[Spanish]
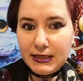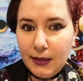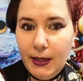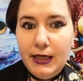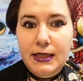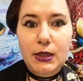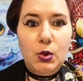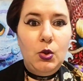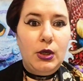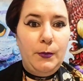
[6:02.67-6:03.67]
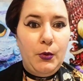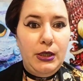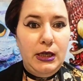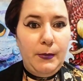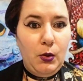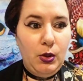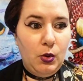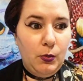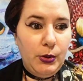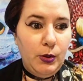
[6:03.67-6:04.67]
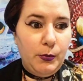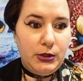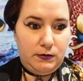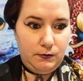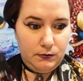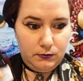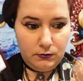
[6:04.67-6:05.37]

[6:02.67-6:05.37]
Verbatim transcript: estaba leyendo lo que ponía, pero digo, bueno, pues